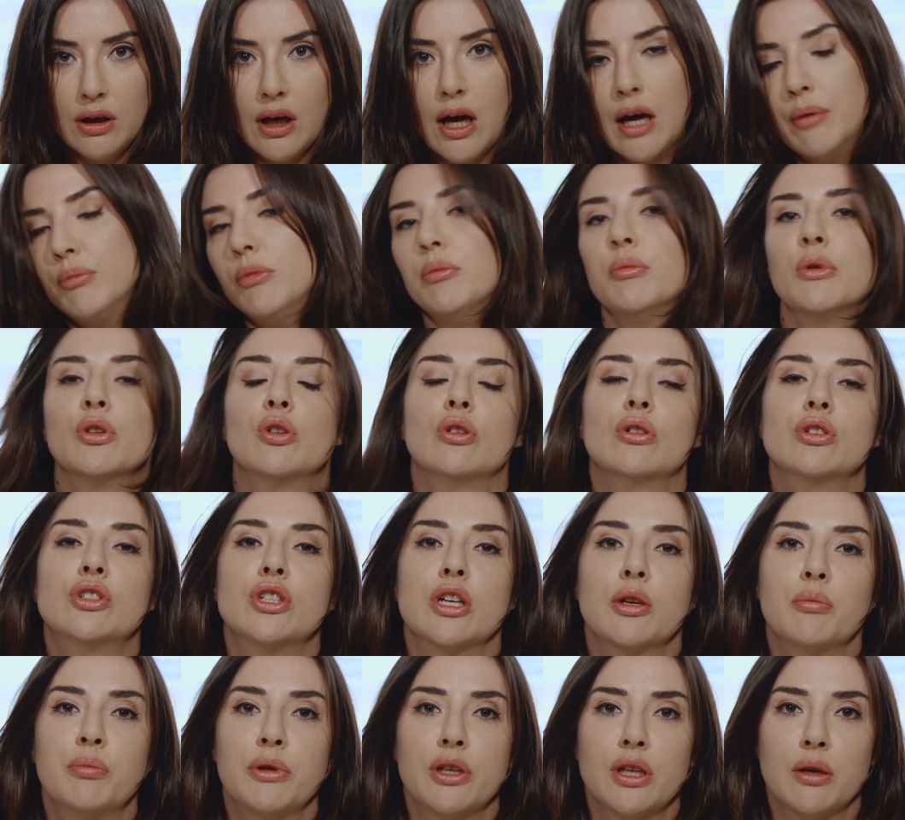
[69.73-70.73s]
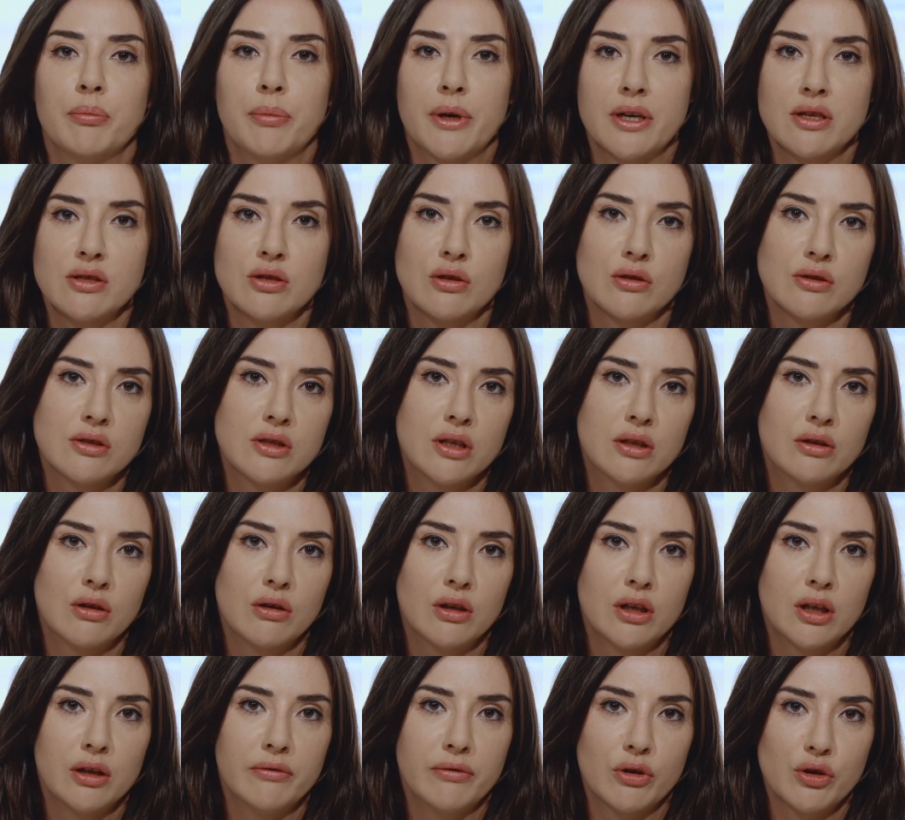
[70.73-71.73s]
a mimo to cierpi na bardzo ostre
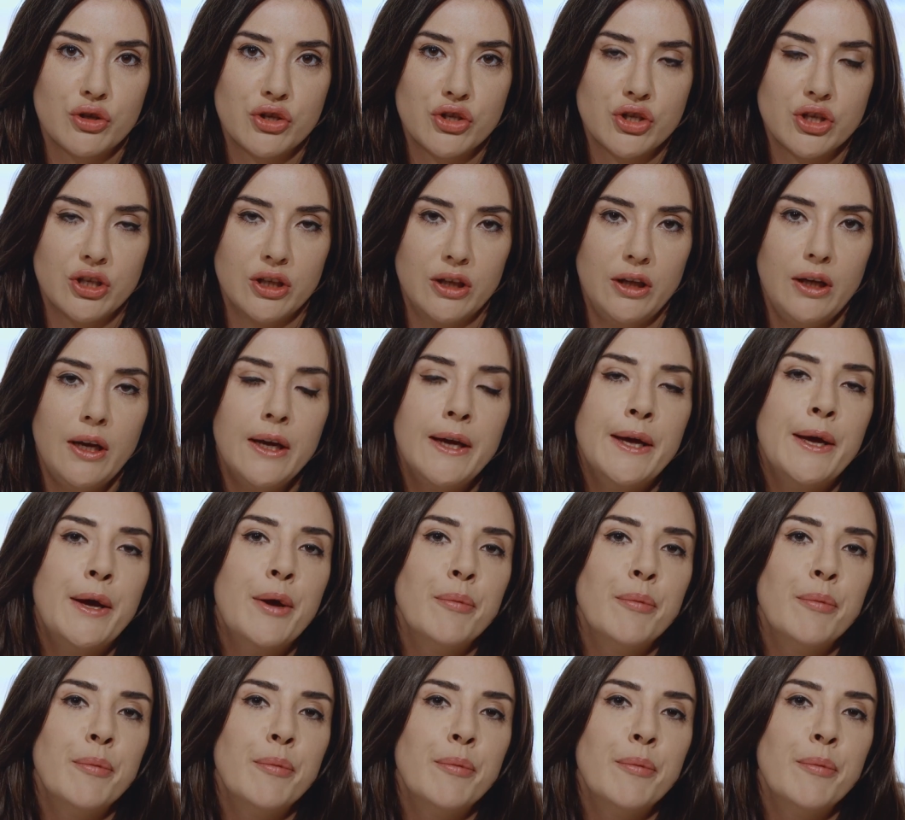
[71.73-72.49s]
dolegliwości.